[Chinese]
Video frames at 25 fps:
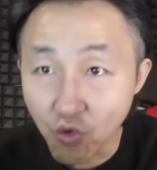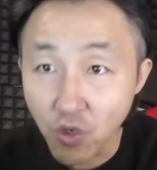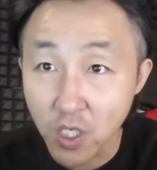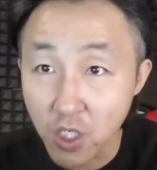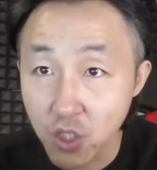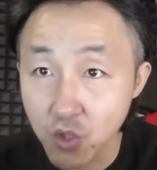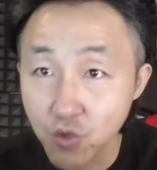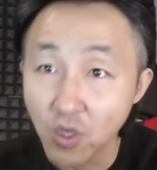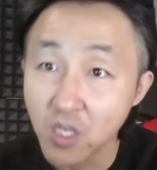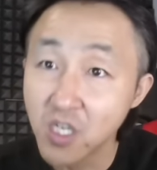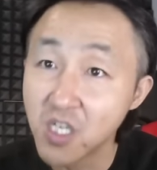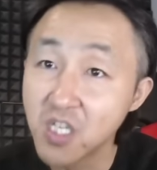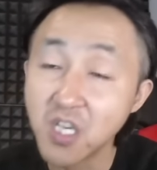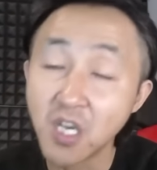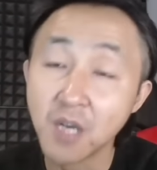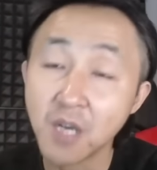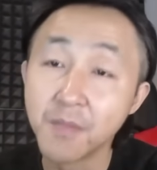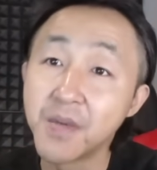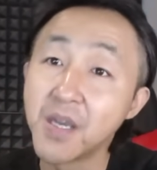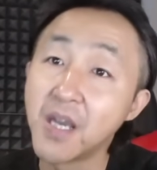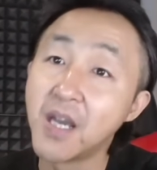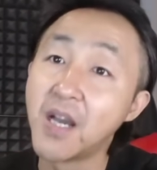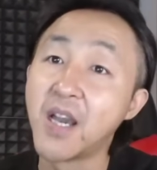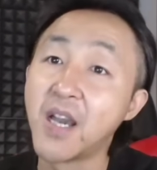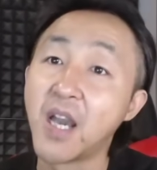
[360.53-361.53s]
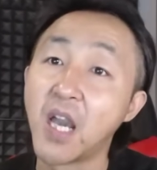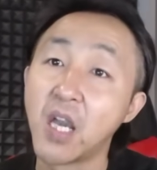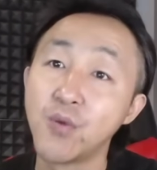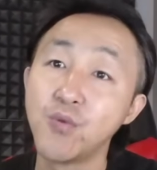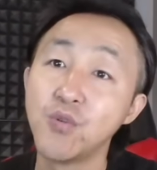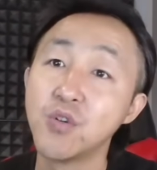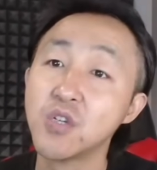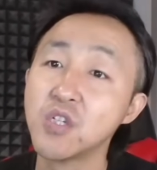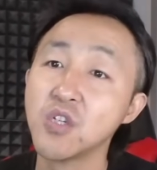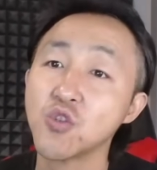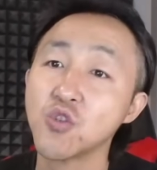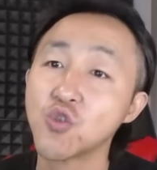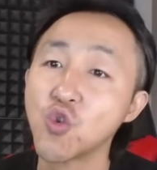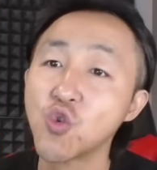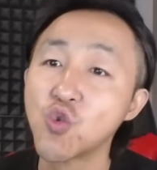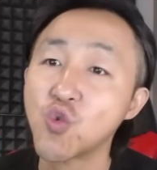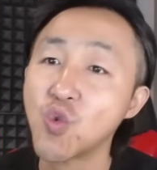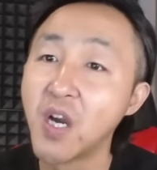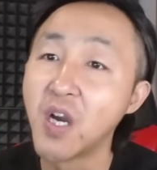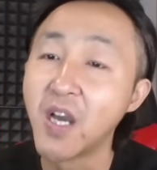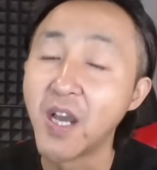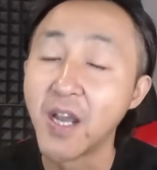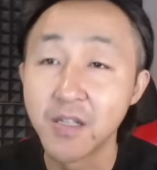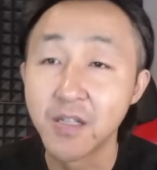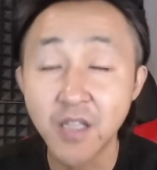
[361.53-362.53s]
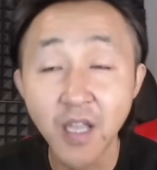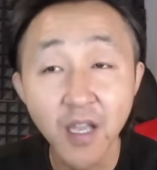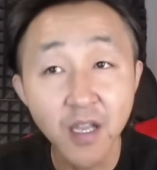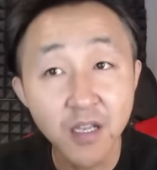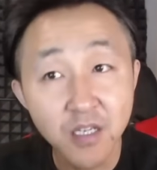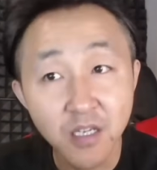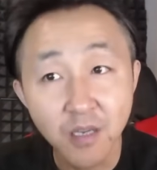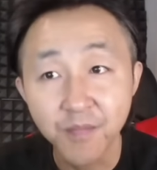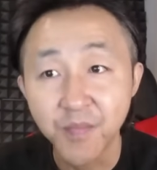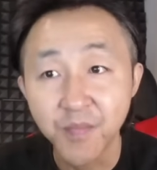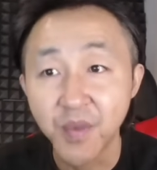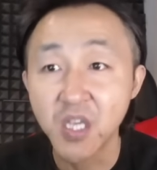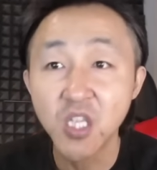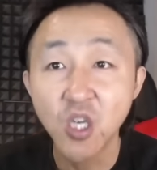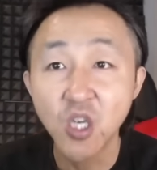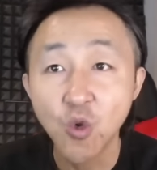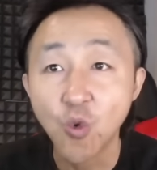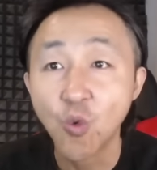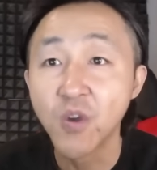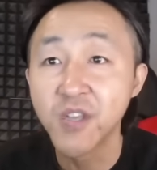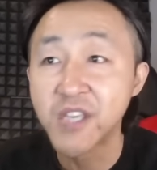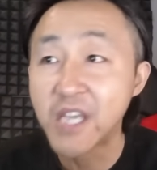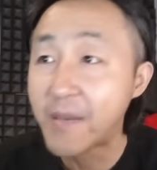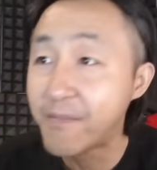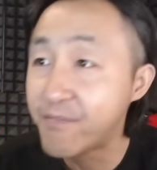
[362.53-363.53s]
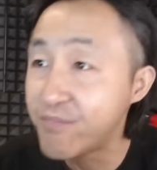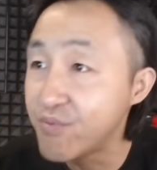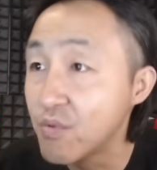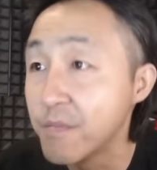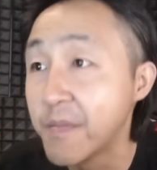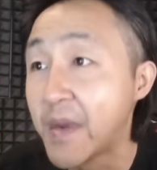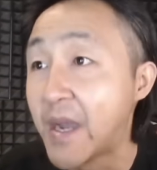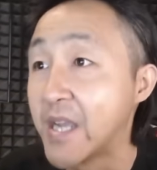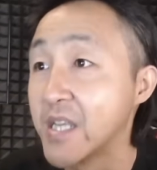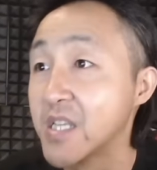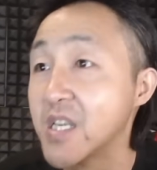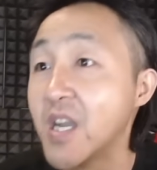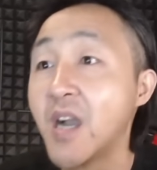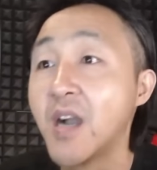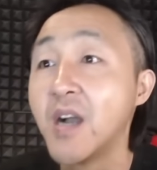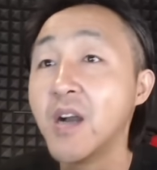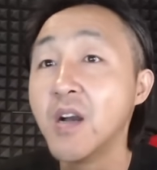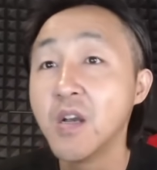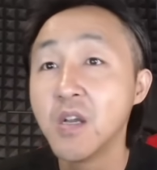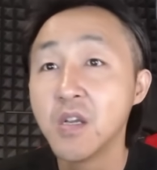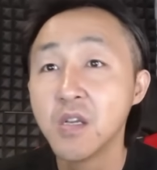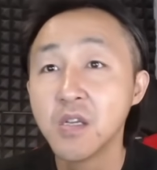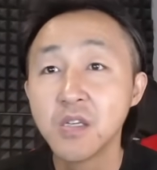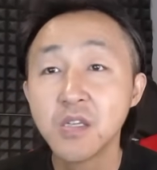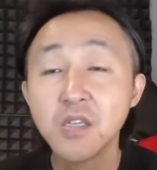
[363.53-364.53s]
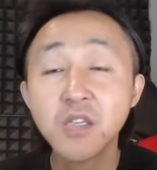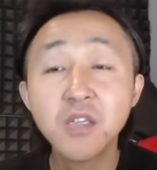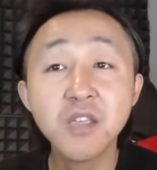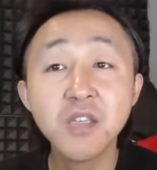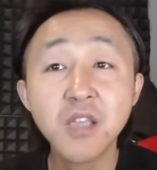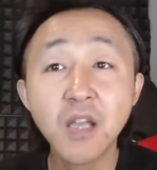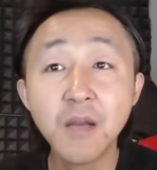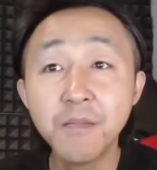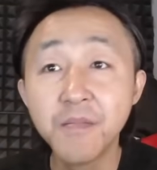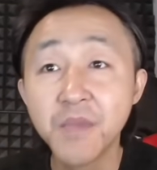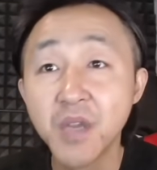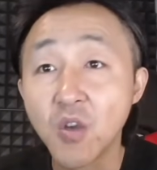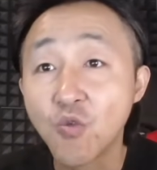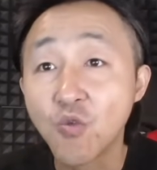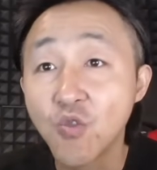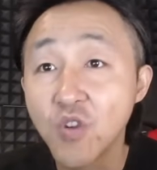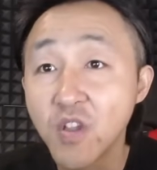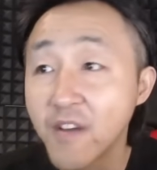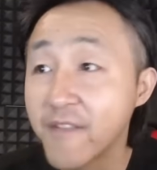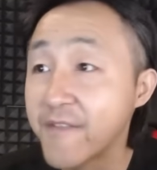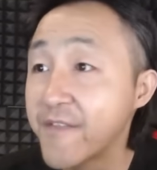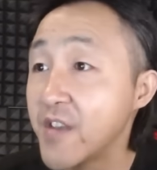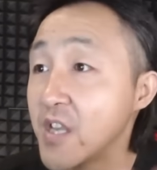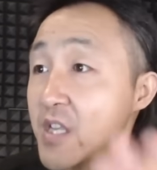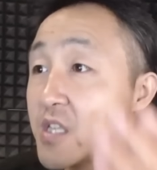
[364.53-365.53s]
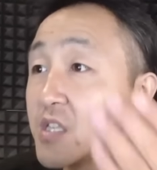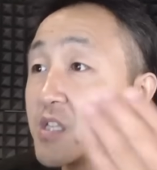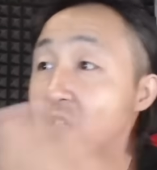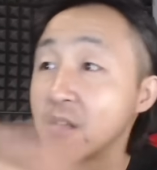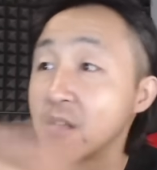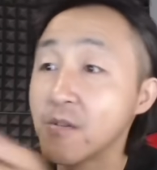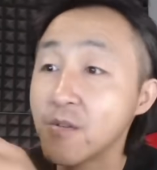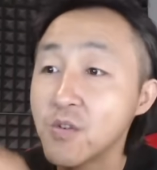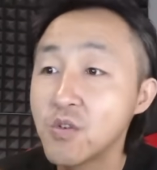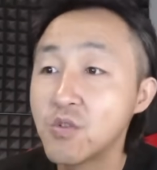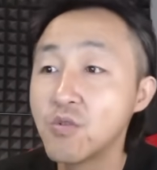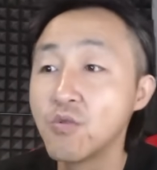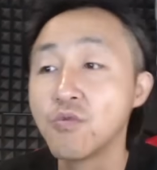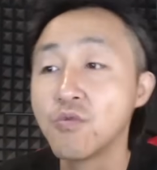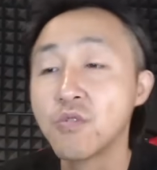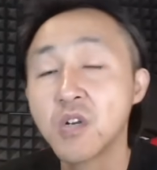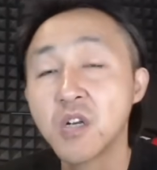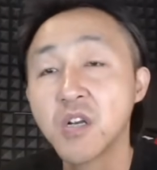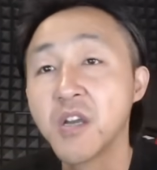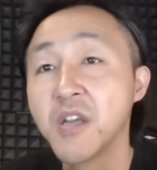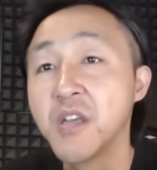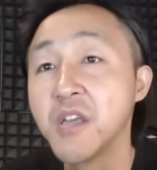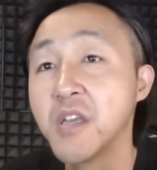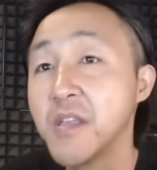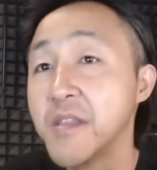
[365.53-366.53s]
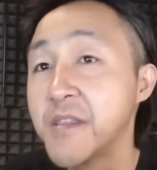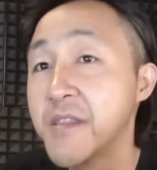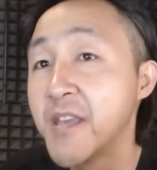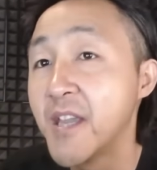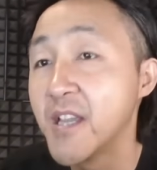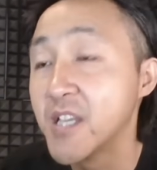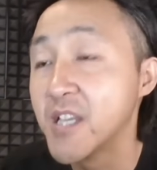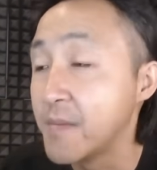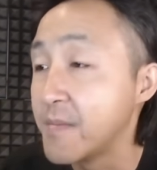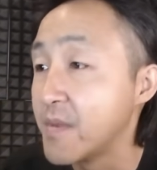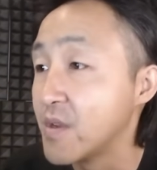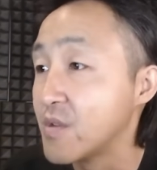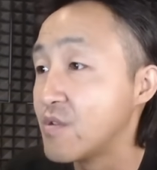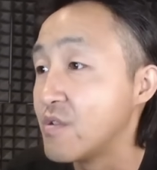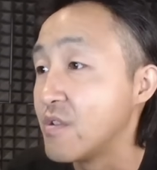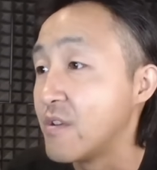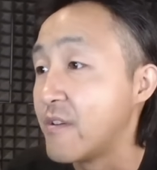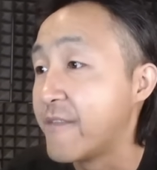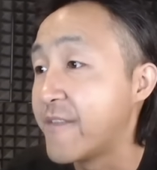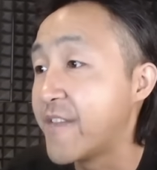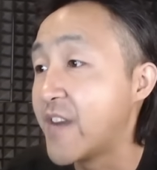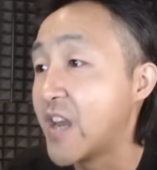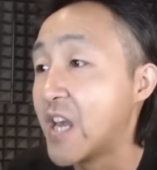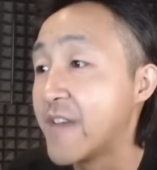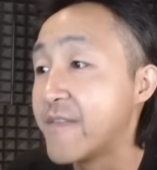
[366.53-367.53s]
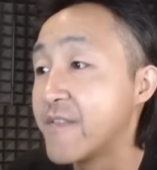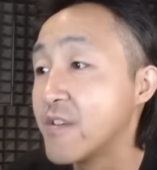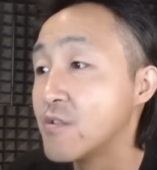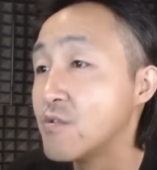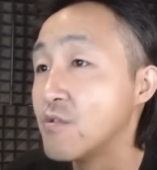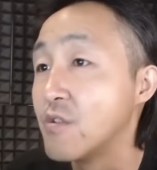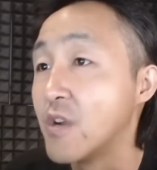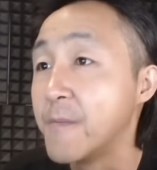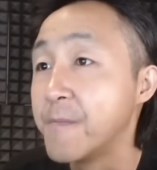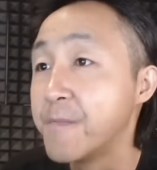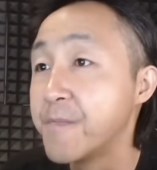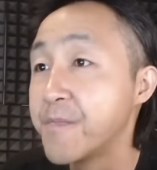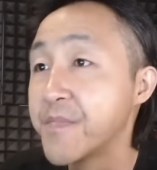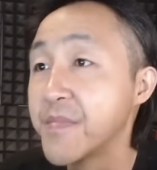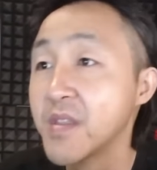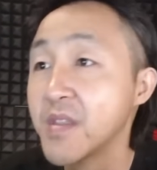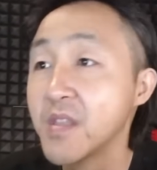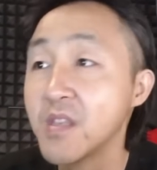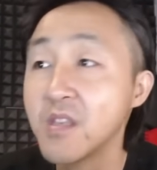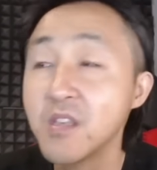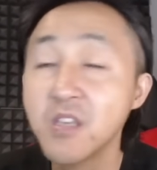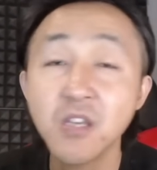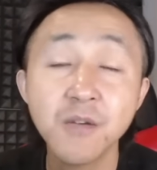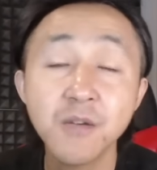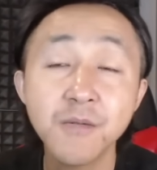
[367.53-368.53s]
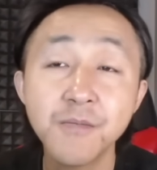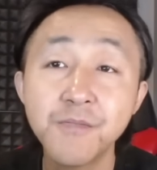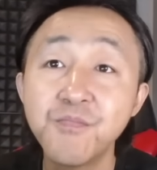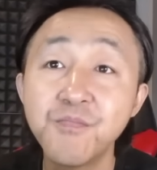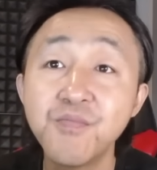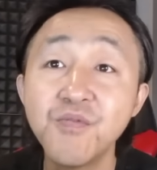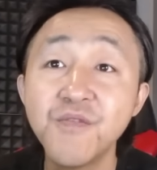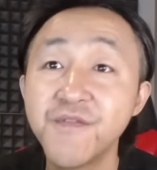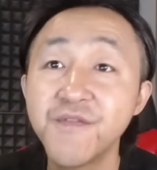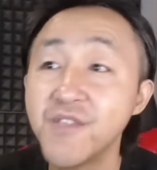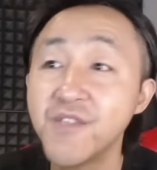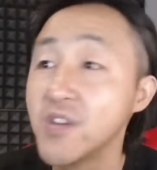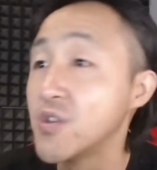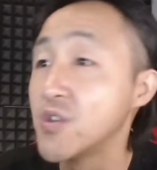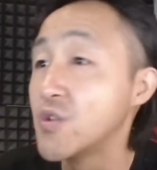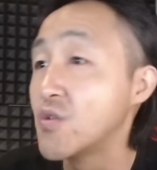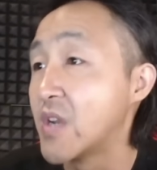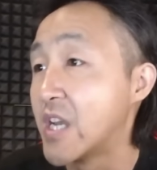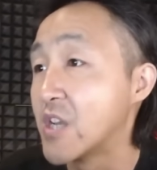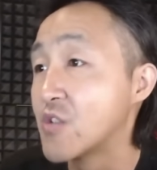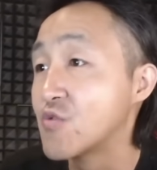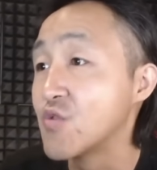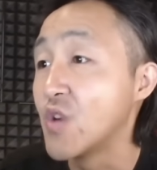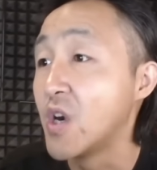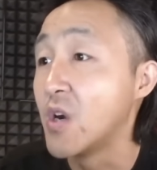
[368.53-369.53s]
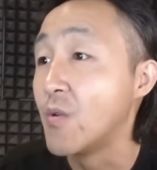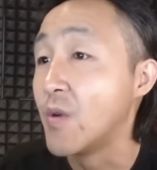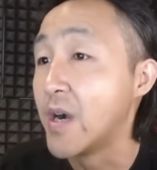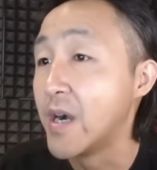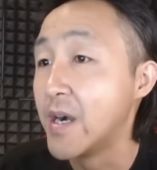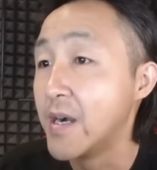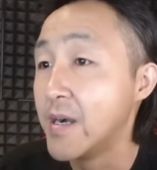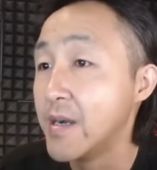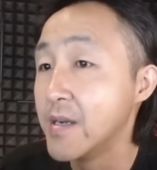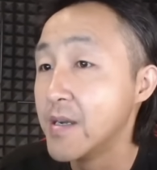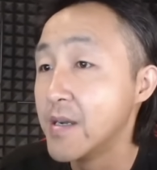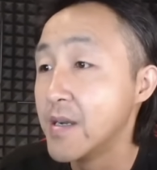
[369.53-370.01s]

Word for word: 国说这片海域是中国海，但是别的国家不买账，人家美国的飞机就可以在上面去飞来飞去，你不服你就来撞我。